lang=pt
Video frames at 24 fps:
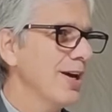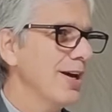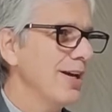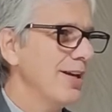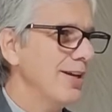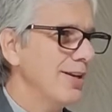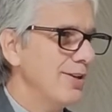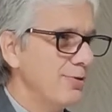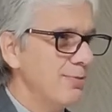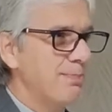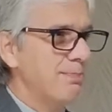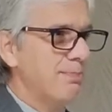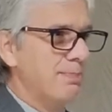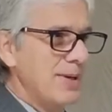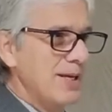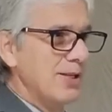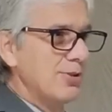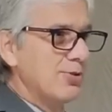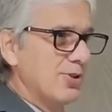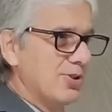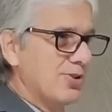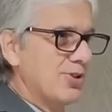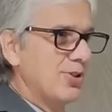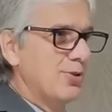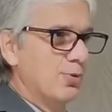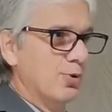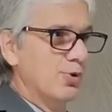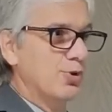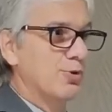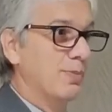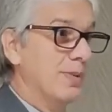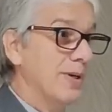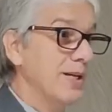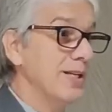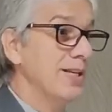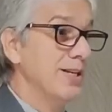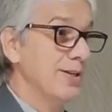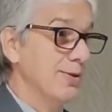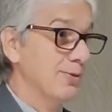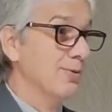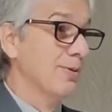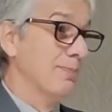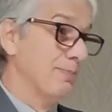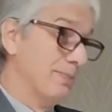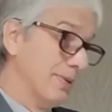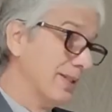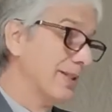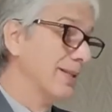Eu penso assim, o Osman e eu,
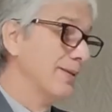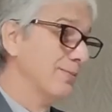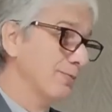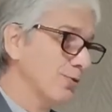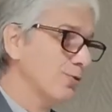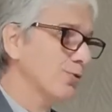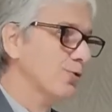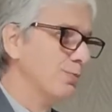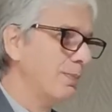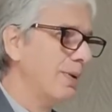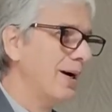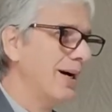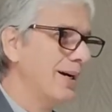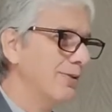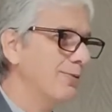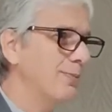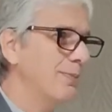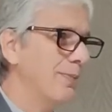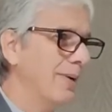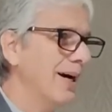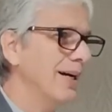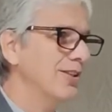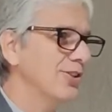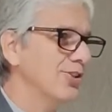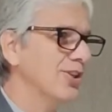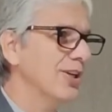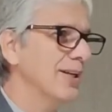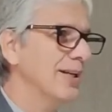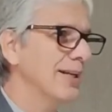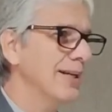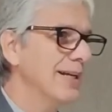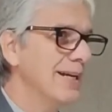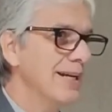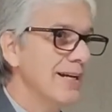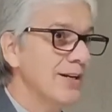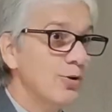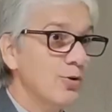que perdemos os pai, o pai já, né?